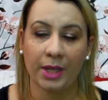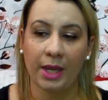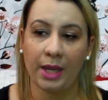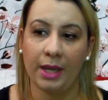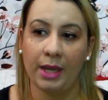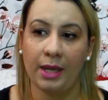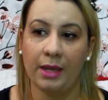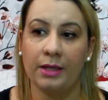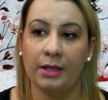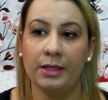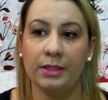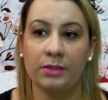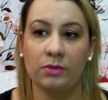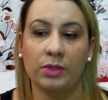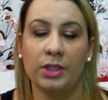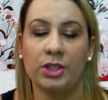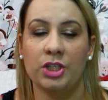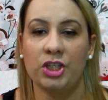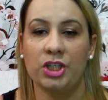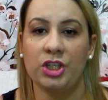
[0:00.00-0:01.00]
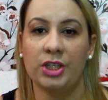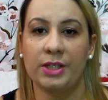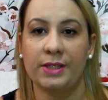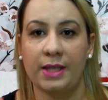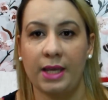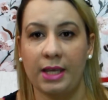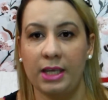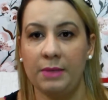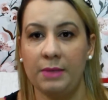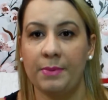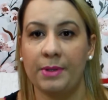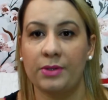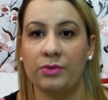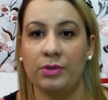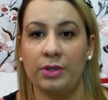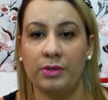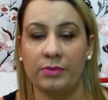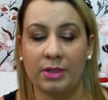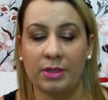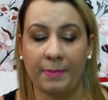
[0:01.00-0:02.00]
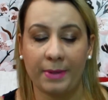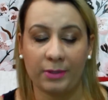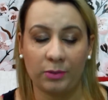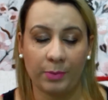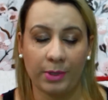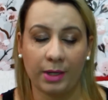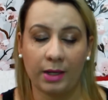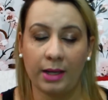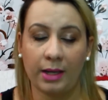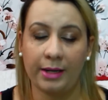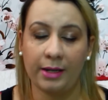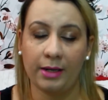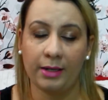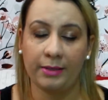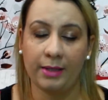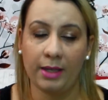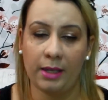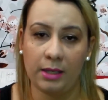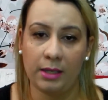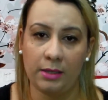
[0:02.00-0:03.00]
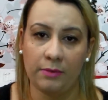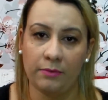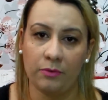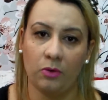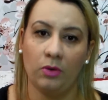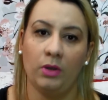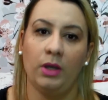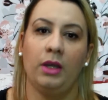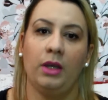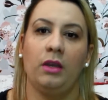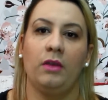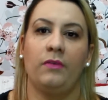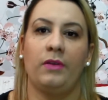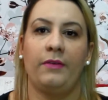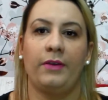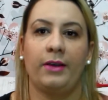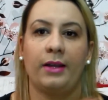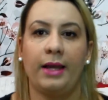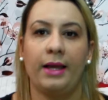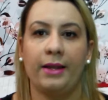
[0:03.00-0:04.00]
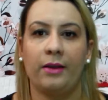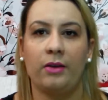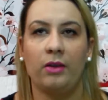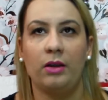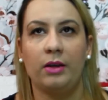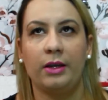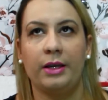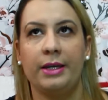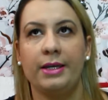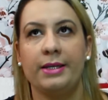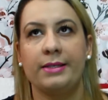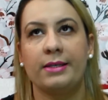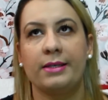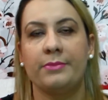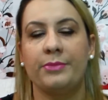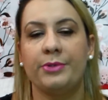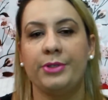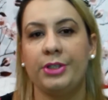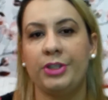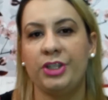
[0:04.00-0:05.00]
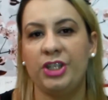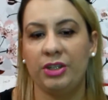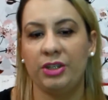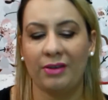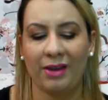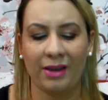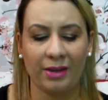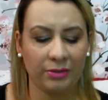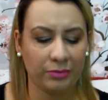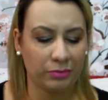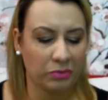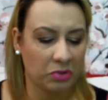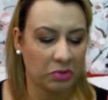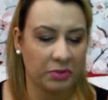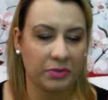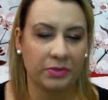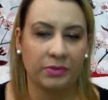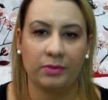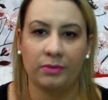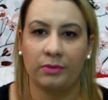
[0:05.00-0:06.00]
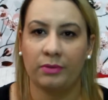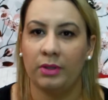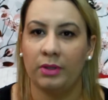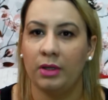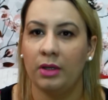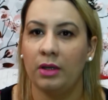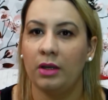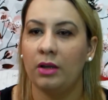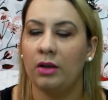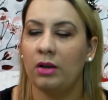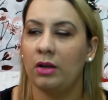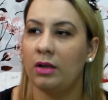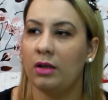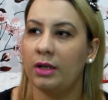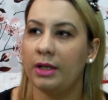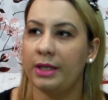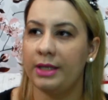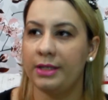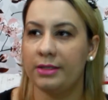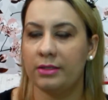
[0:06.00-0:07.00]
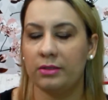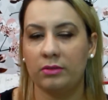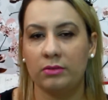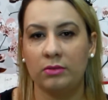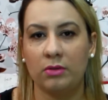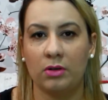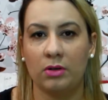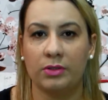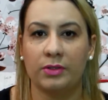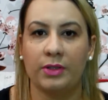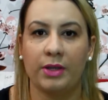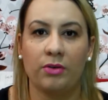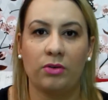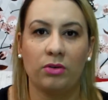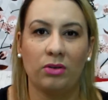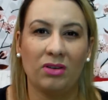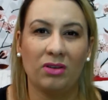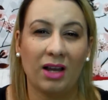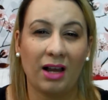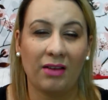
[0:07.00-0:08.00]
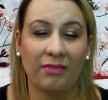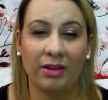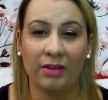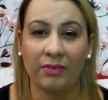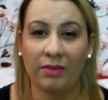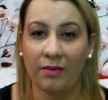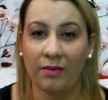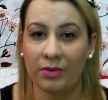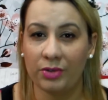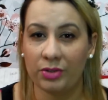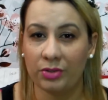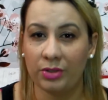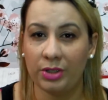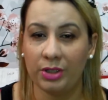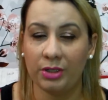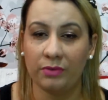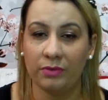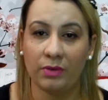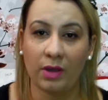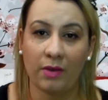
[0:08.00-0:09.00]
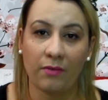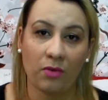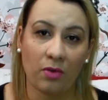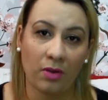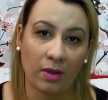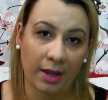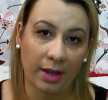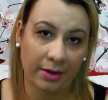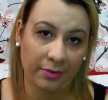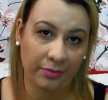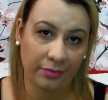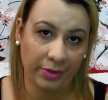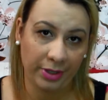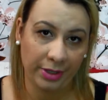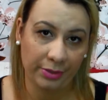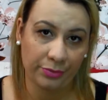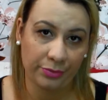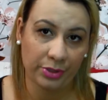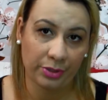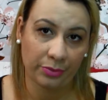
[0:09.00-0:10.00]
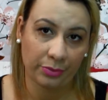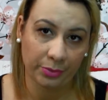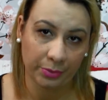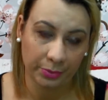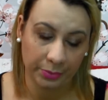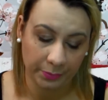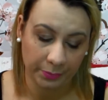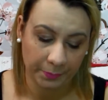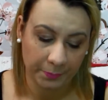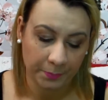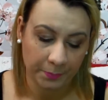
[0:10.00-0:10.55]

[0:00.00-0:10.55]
É, antes, quando a gente ia sair para escolher um sapato pra Clara, era terrível. Eu falava, Clara, coloca esse que é bonitinho. Ah, eu não gosto coloca esse, eu não gosto. Aí eu colocava, ela ficava chorando, ficava com a cara feia o dia todo.